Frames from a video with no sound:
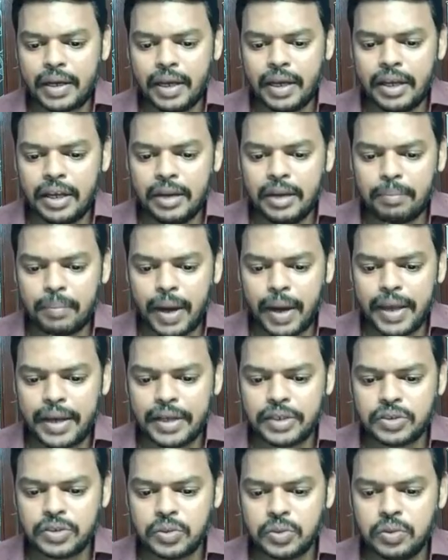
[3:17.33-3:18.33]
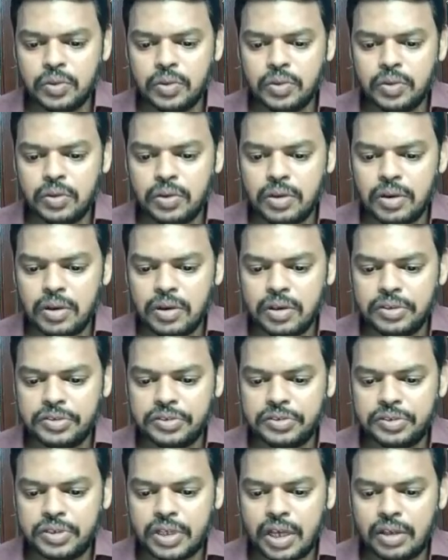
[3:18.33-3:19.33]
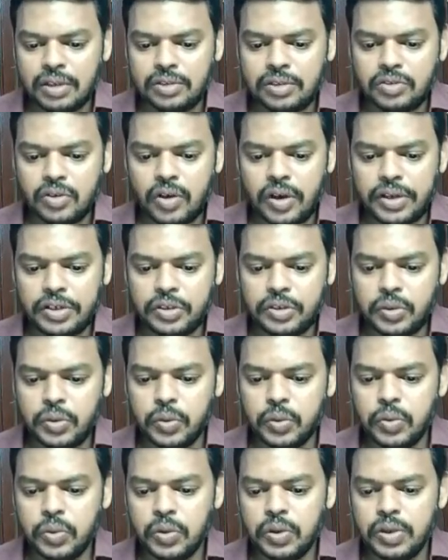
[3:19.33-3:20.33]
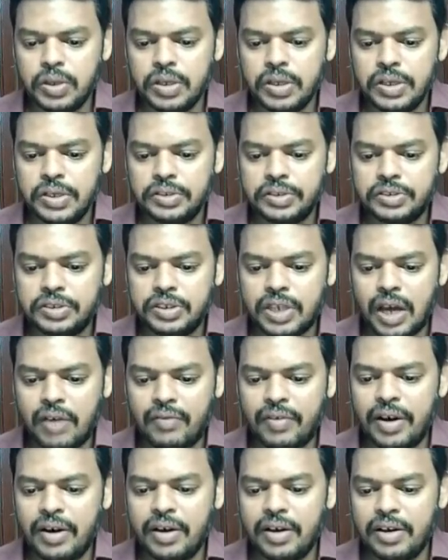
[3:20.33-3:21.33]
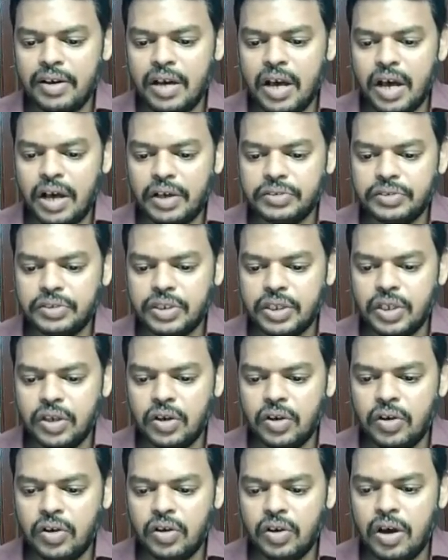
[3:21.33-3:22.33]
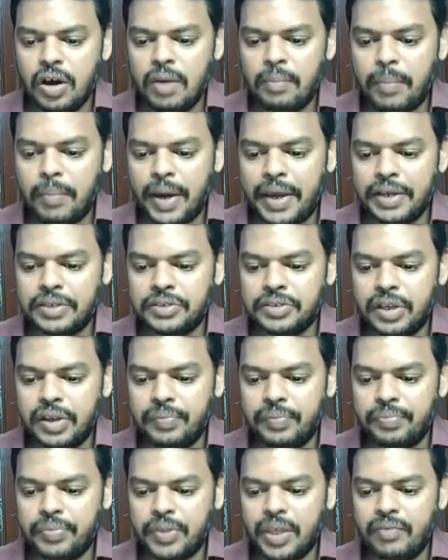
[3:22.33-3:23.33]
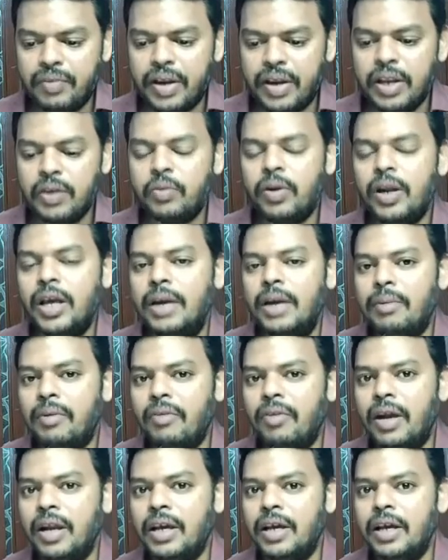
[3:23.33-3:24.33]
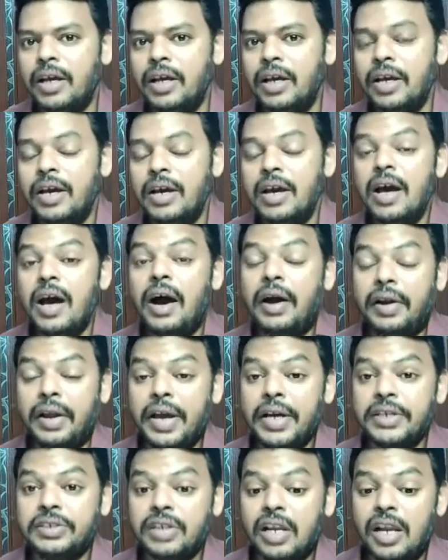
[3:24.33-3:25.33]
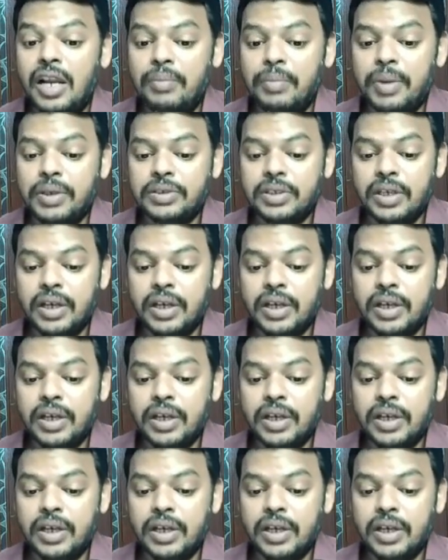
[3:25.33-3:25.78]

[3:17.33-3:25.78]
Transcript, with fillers: ఈ మైనస్ టూ సారీ టూ సెవెన్ జీరో మైనస్ త్రీ ఇవన్నీ కూడా ఏమవ్వాలి రేషనల్ నెంబర్సే